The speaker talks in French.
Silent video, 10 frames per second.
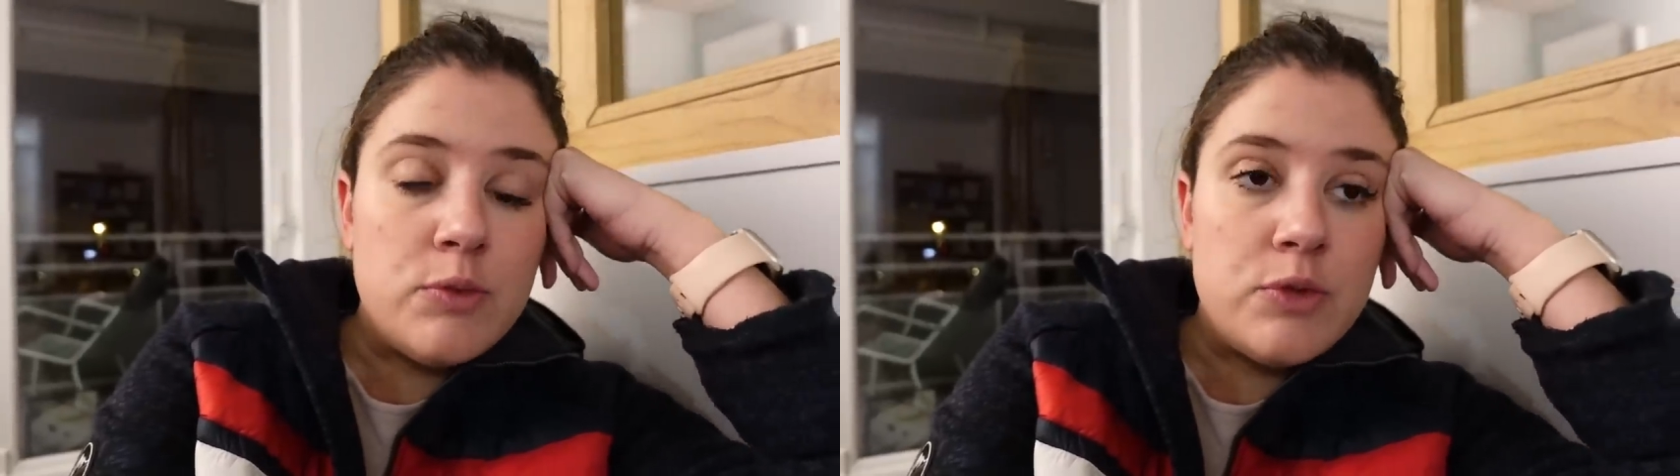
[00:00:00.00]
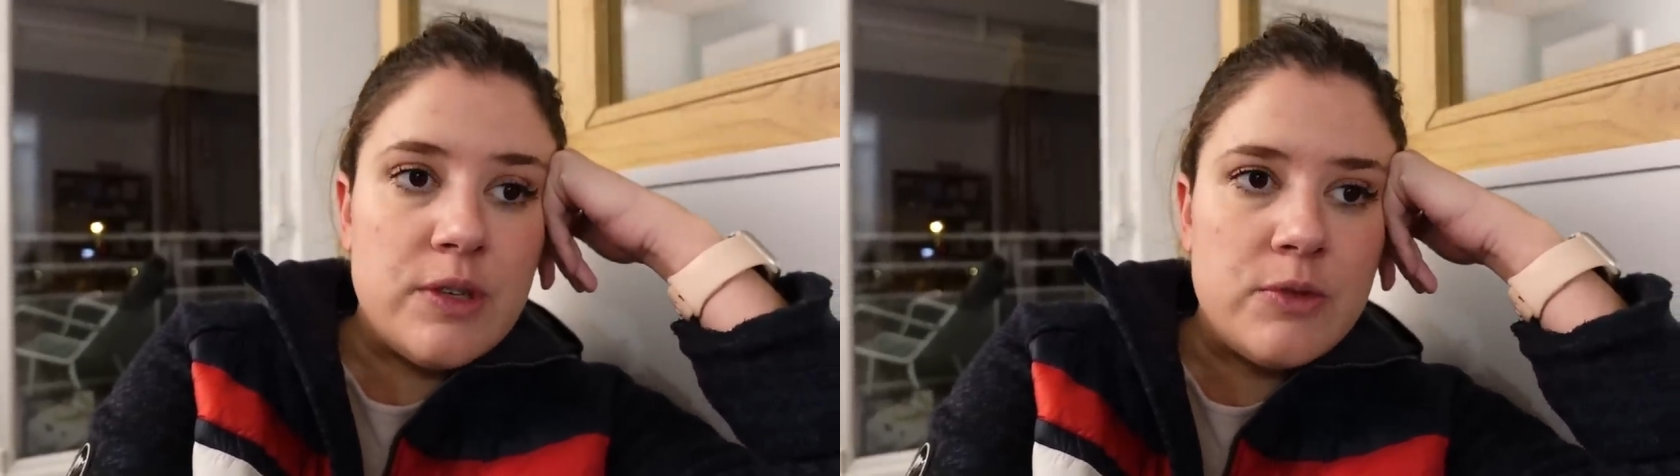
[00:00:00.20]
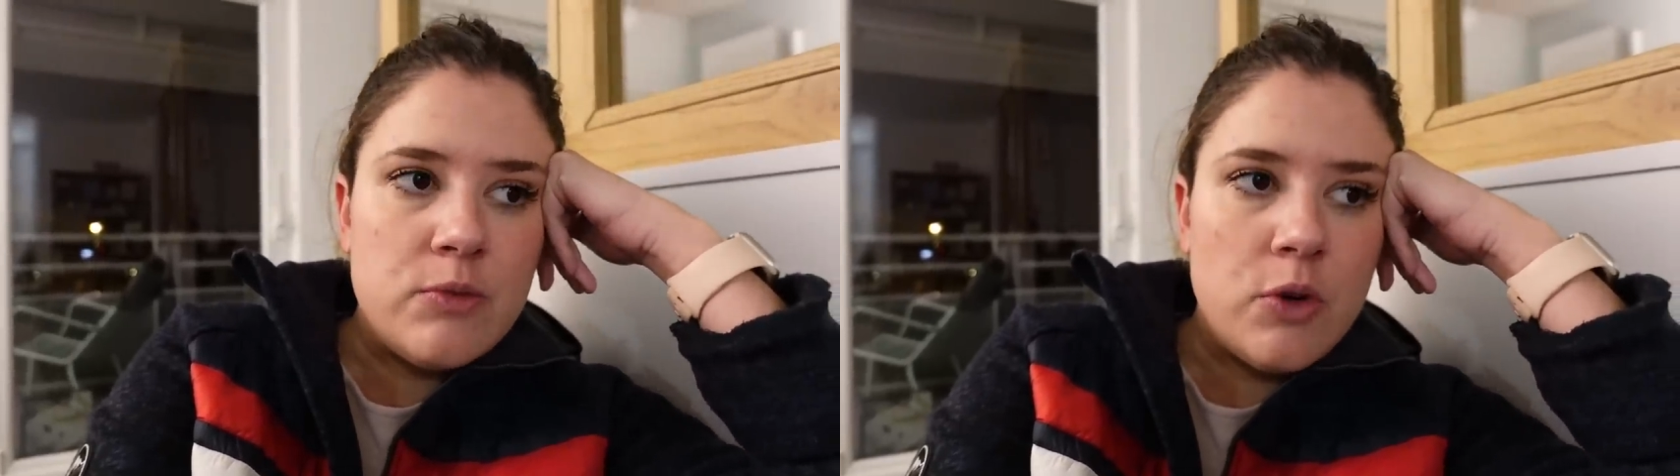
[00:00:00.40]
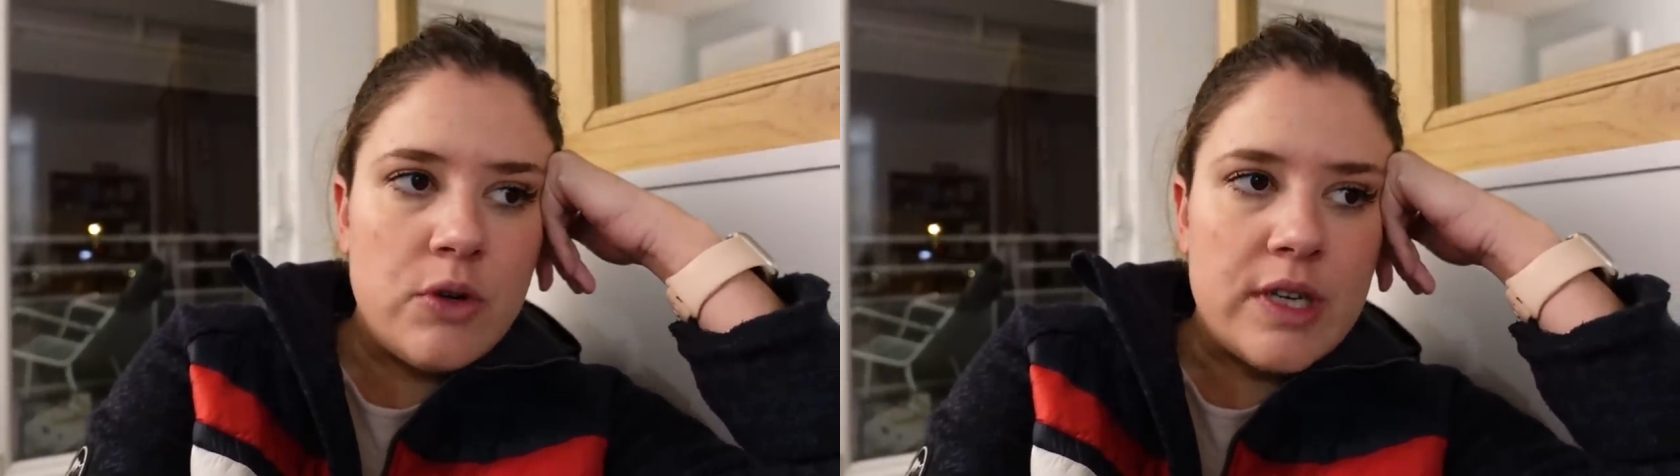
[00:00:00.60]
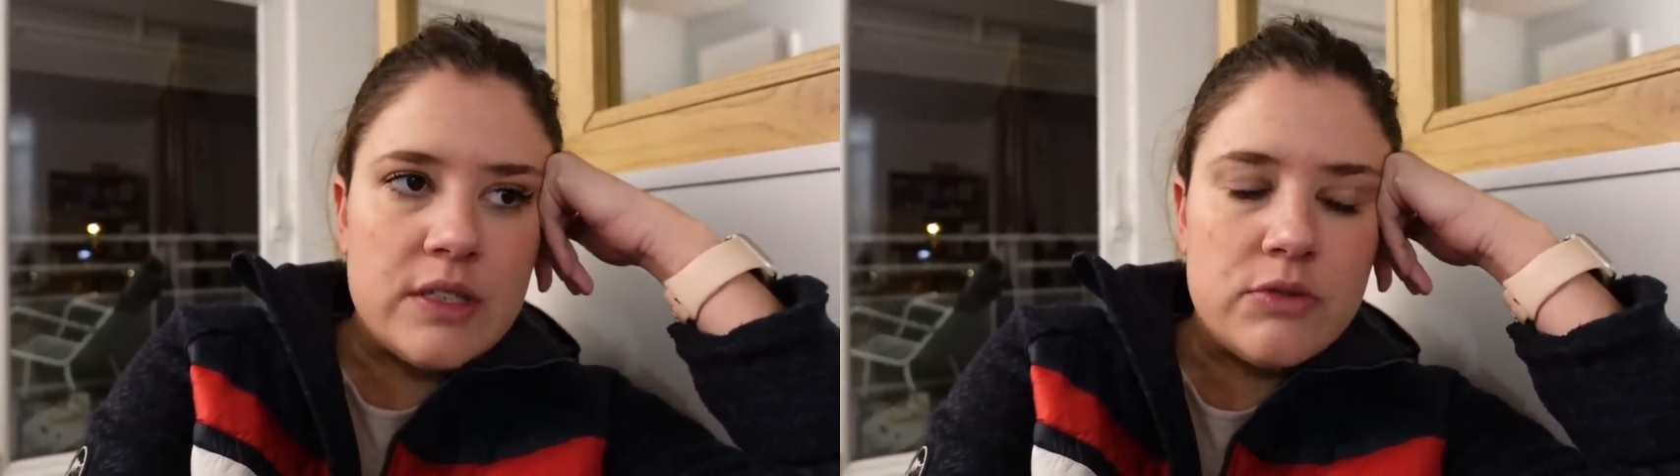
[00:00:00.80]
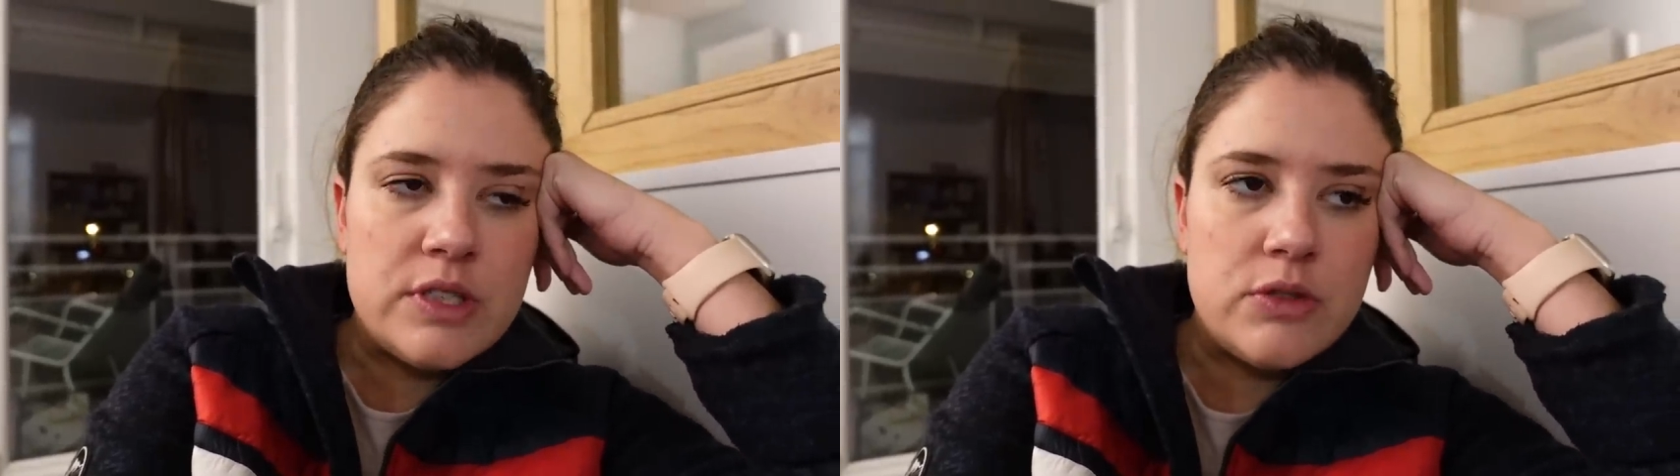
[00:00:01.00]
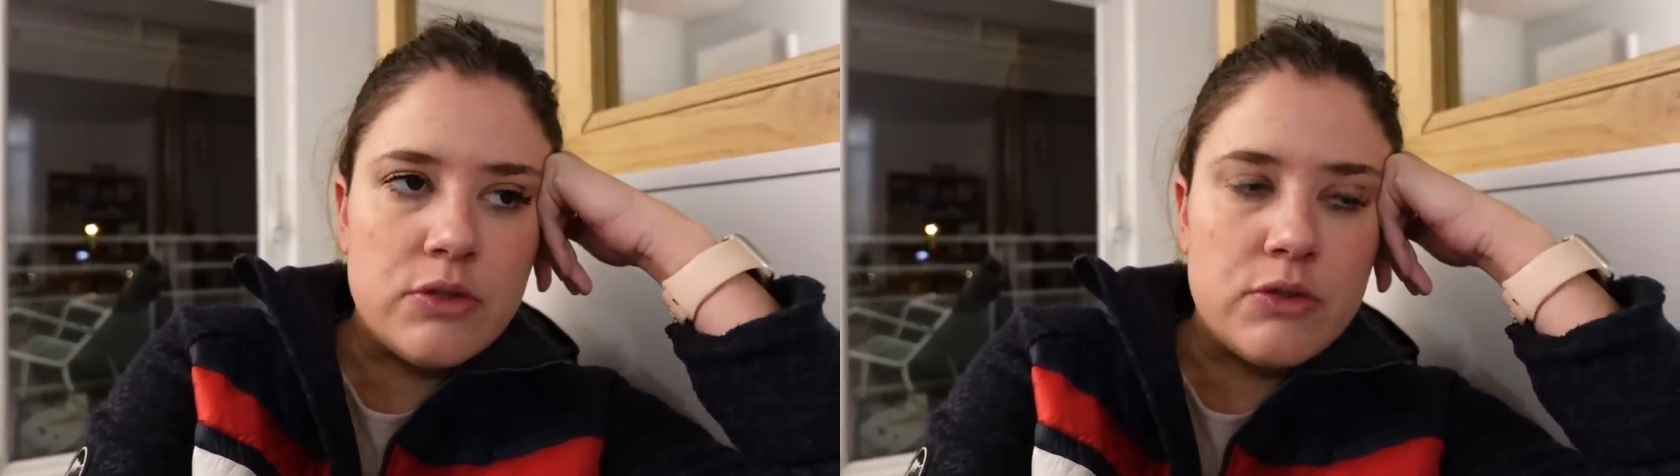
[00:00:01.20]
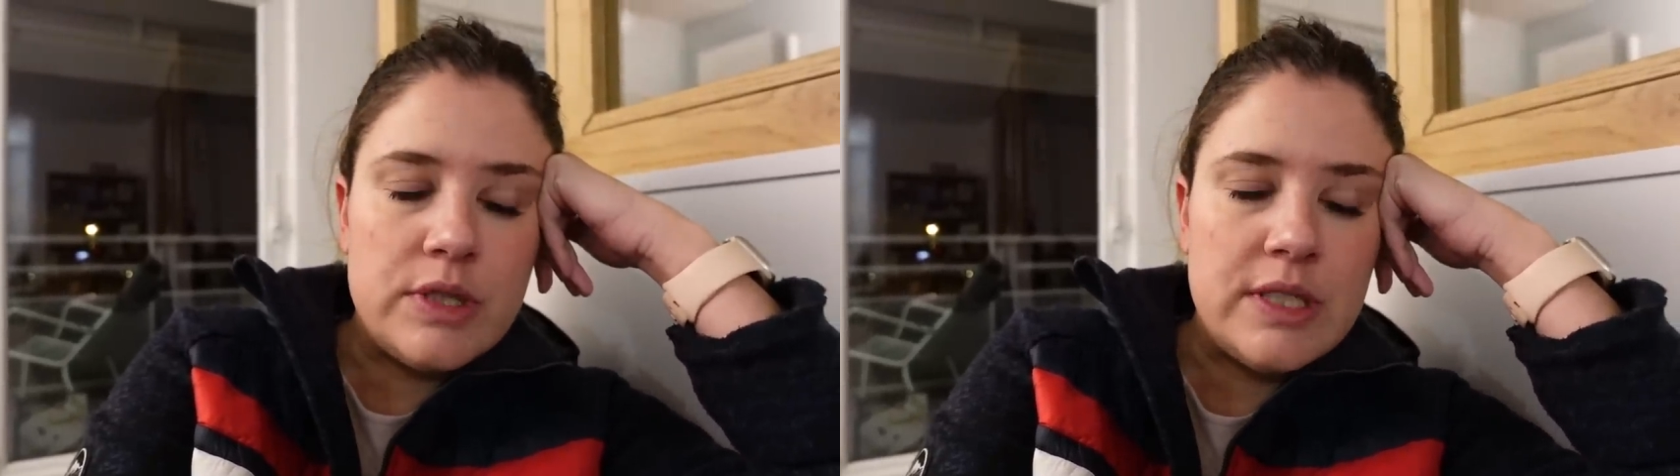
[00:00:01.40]
pose absolument aucun souci
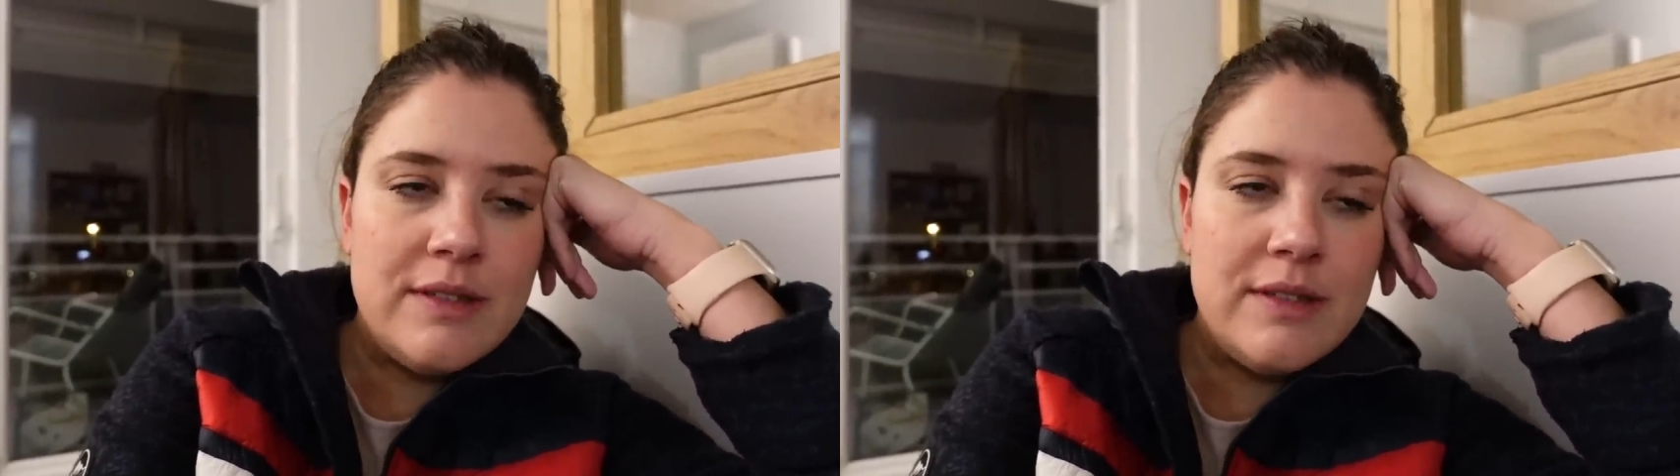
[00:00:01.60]
aujourd'hui.